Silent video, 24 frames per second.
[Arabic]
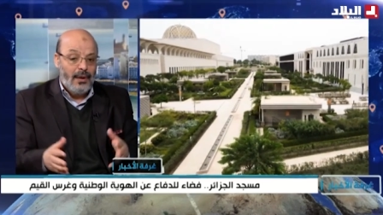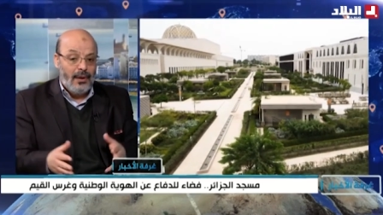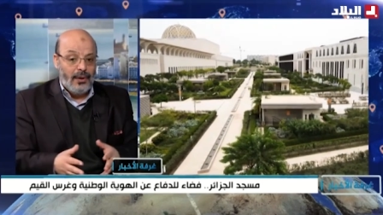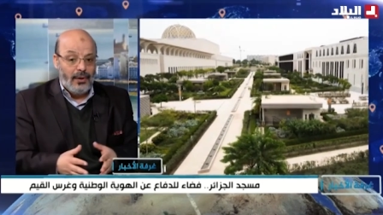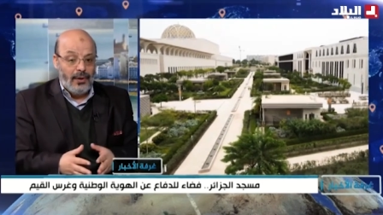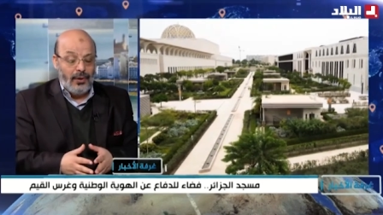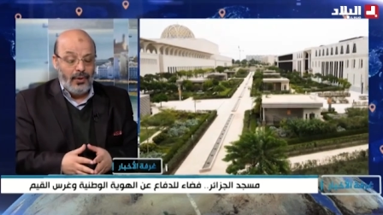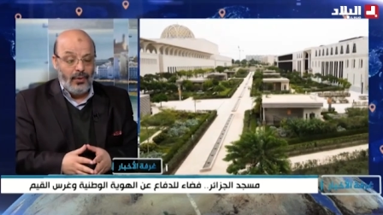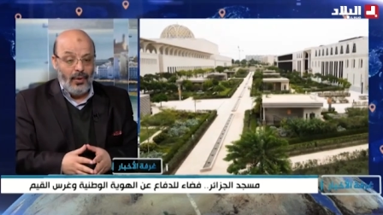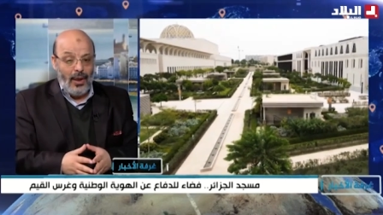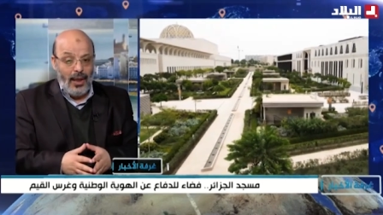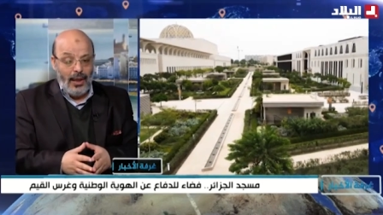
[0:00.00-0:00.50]

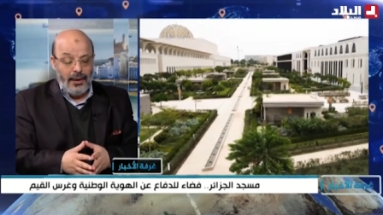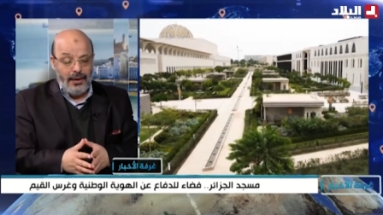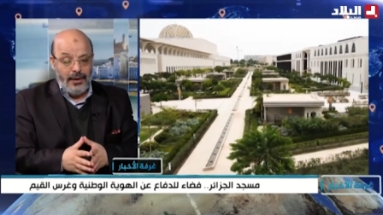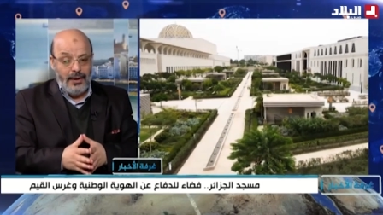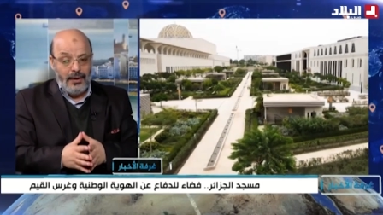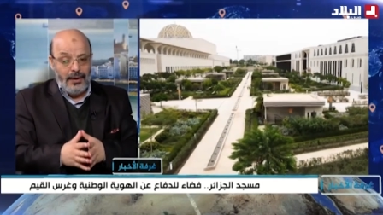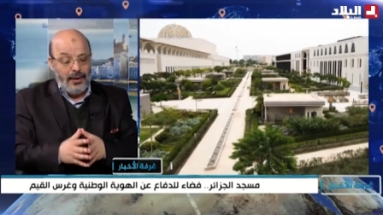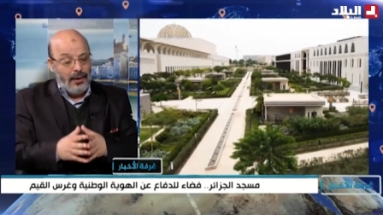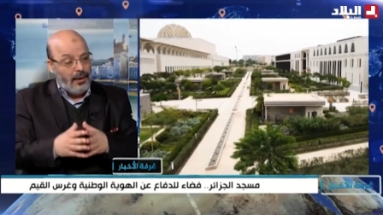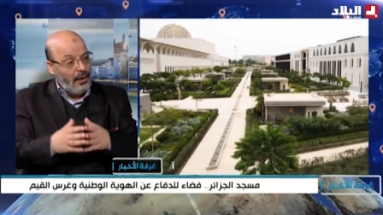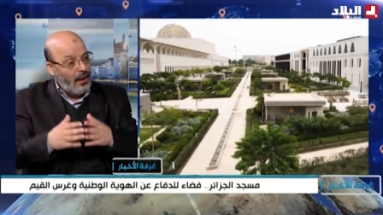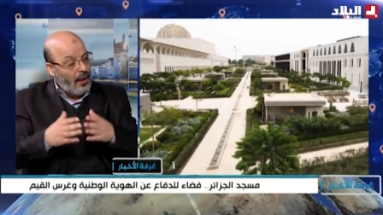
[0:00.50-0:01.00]

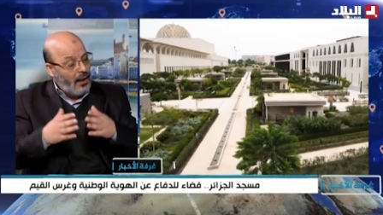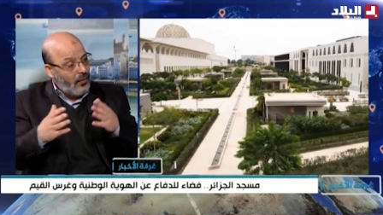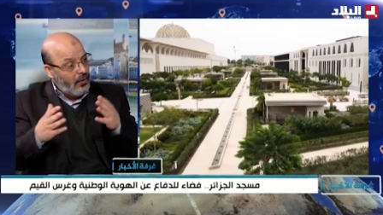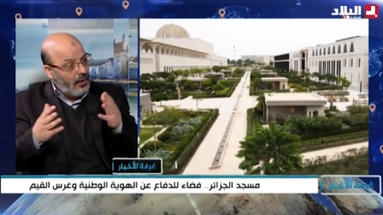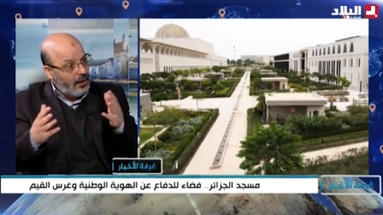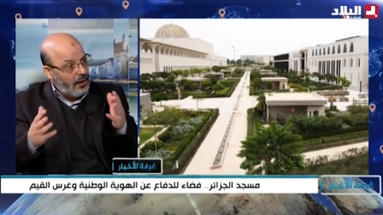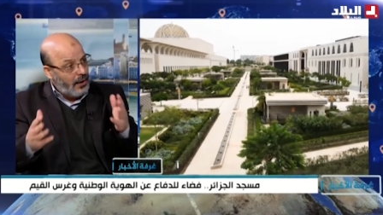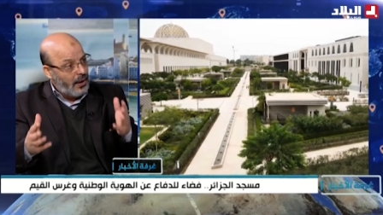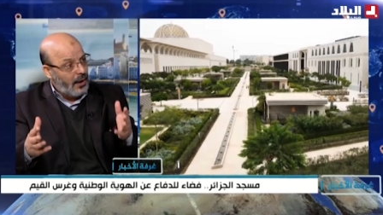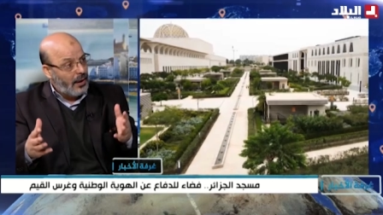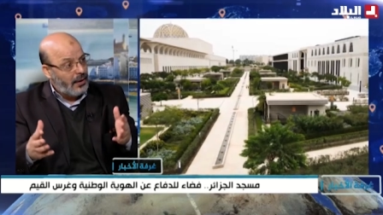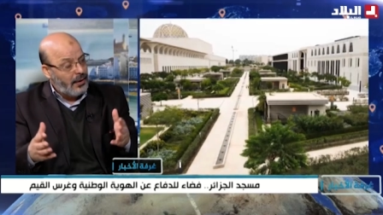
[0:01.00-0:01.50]
يحدد
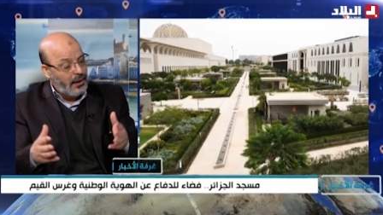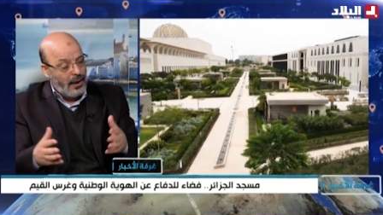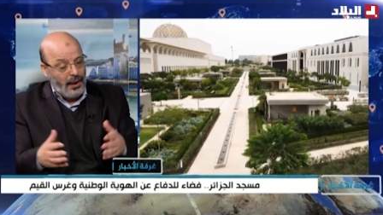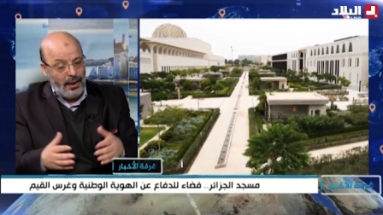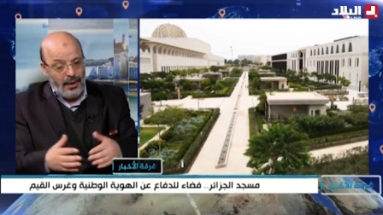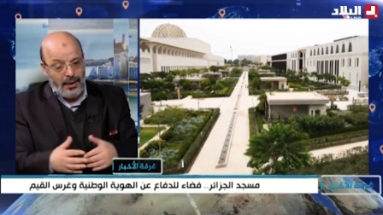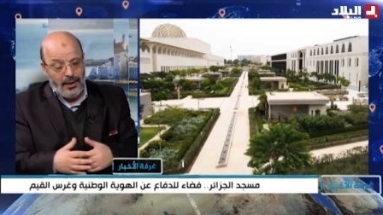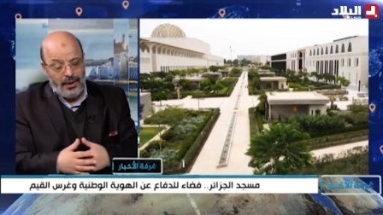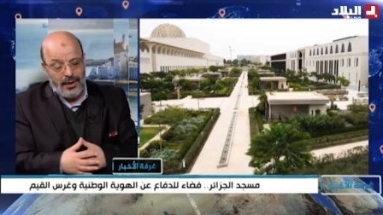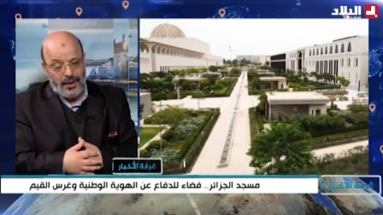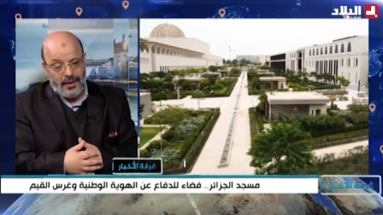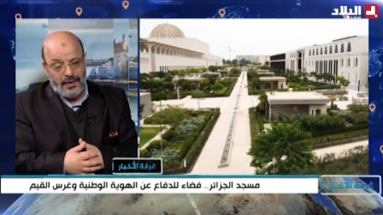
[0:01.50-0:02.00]
الهويه تاع
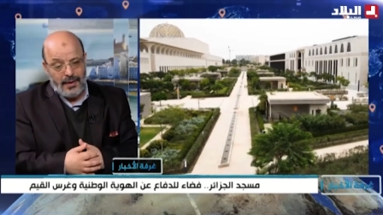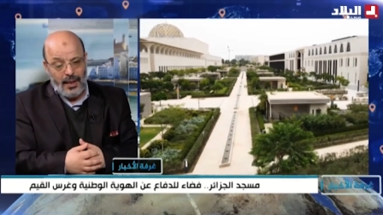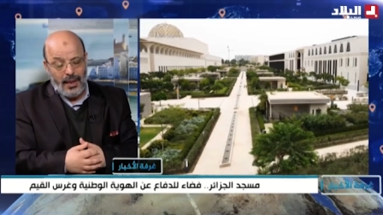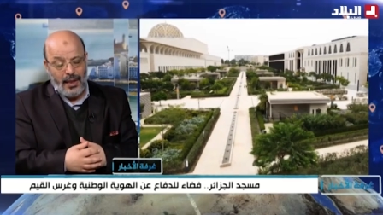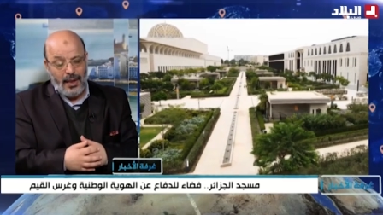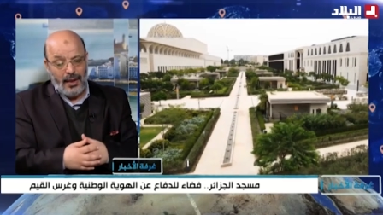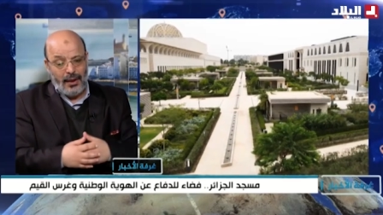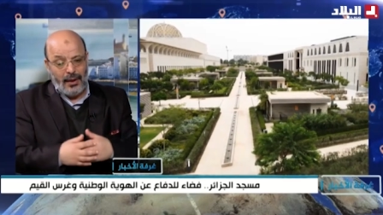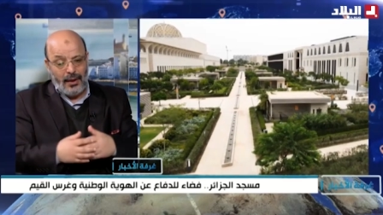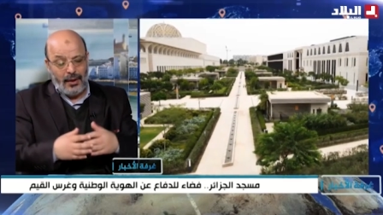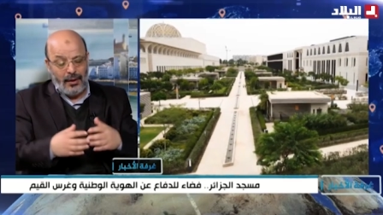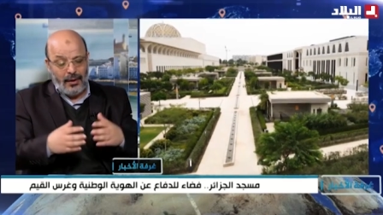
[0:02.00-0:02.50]

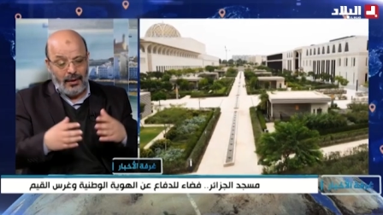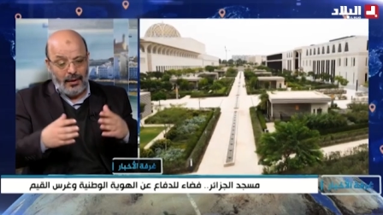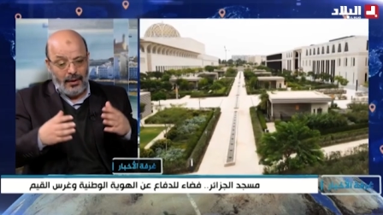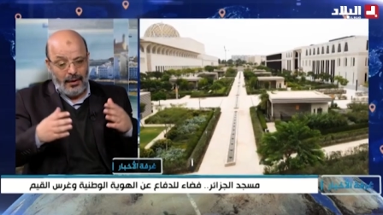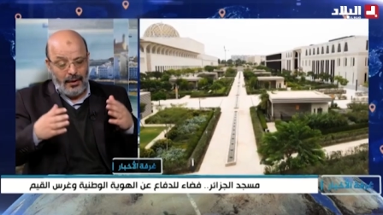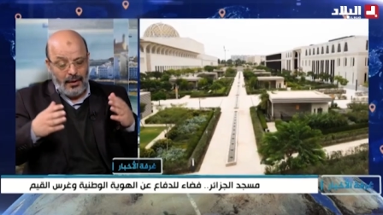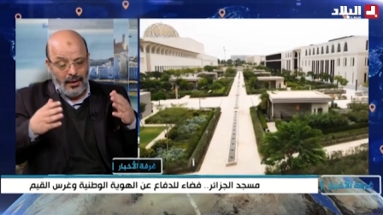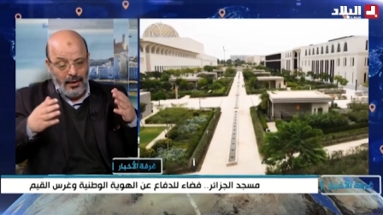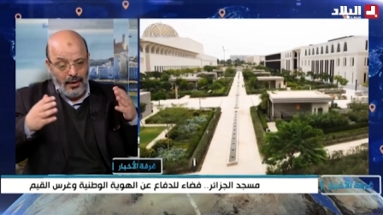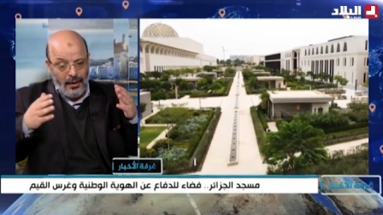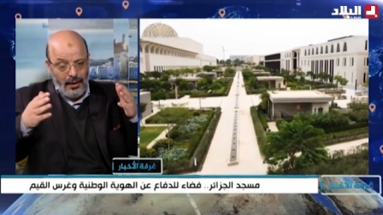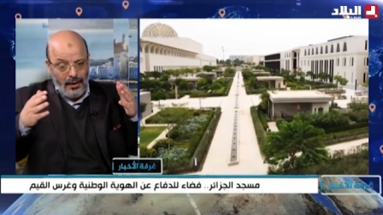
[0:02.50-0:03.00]

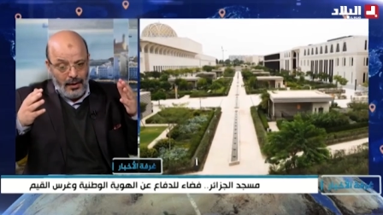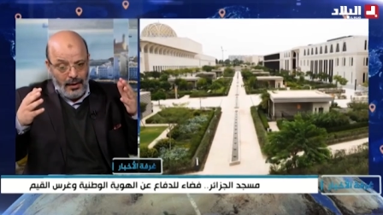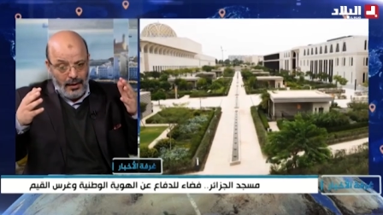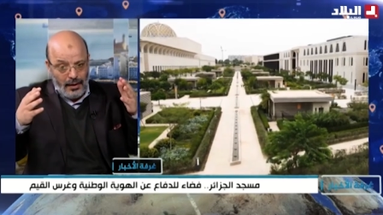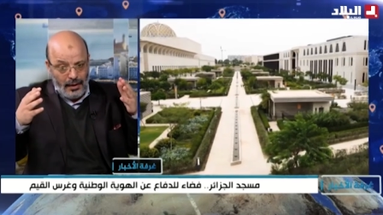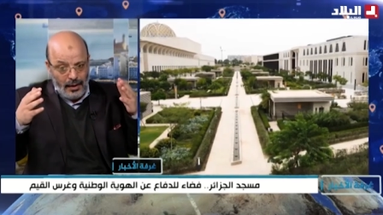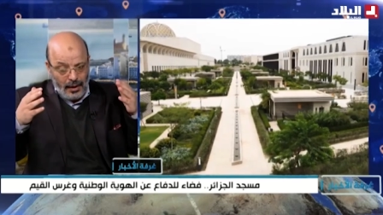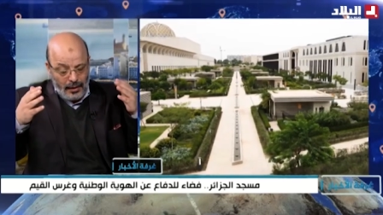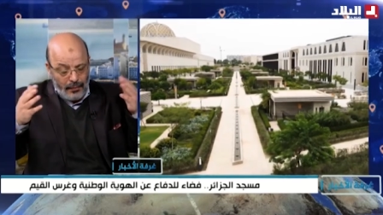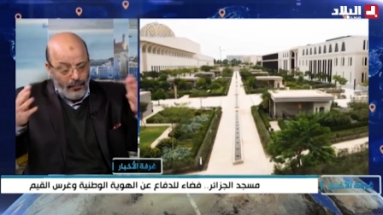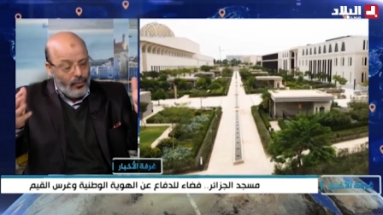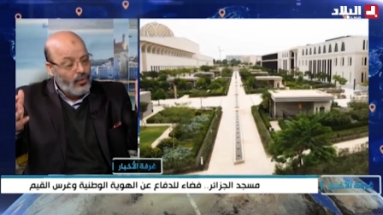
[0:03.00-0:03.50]
الجزائر
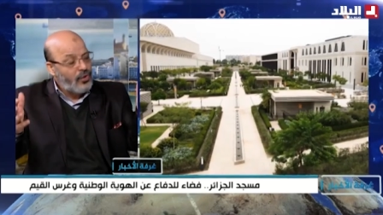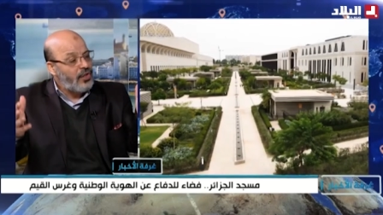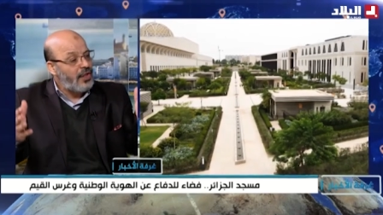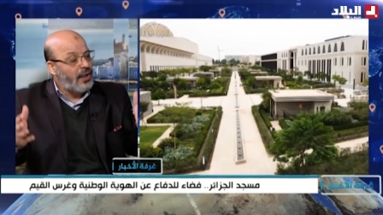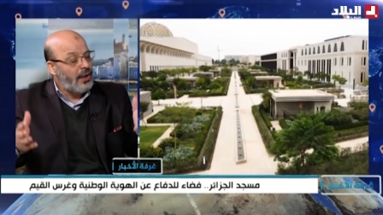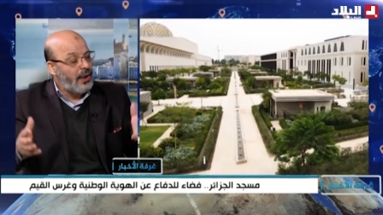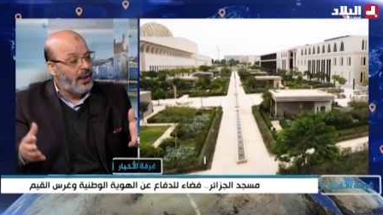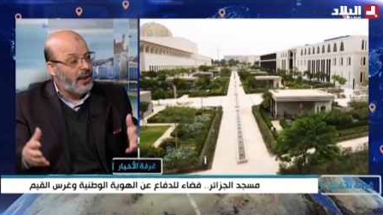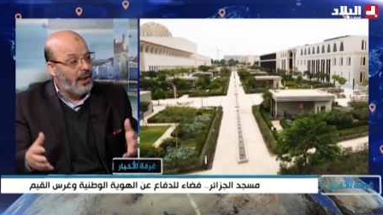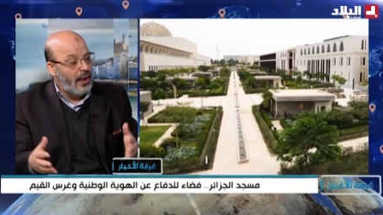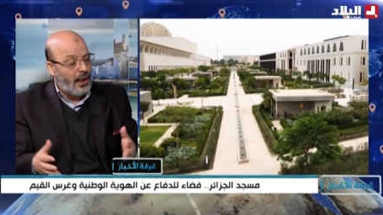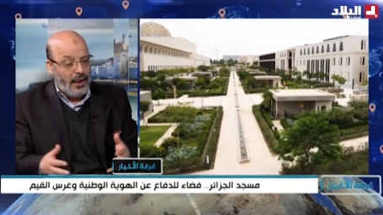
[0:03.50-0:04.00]
يرمز
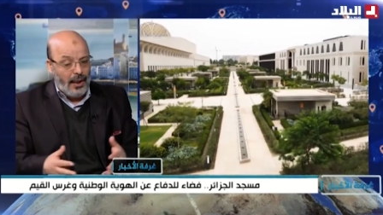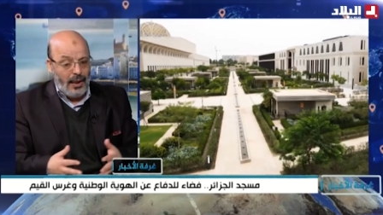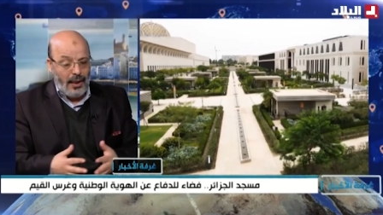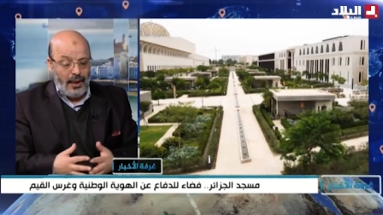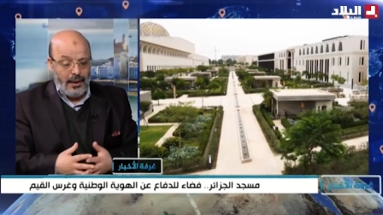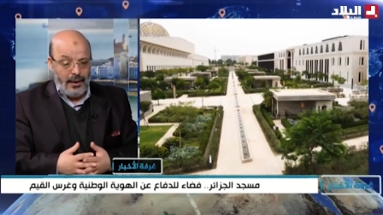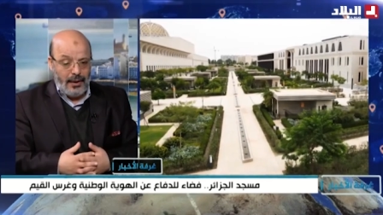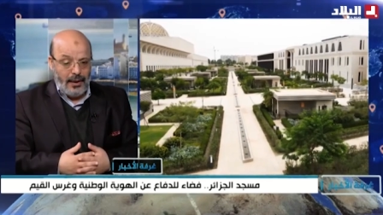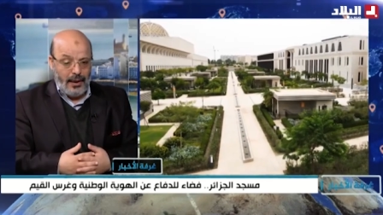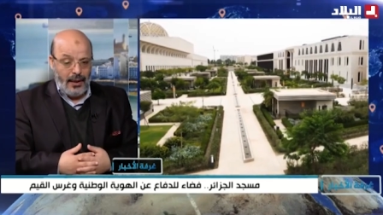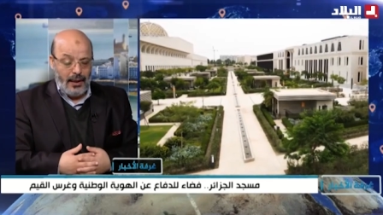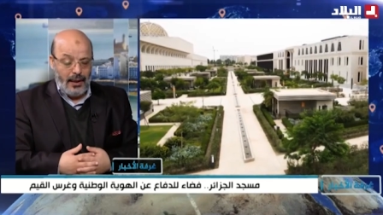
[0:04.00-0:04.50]
الى ان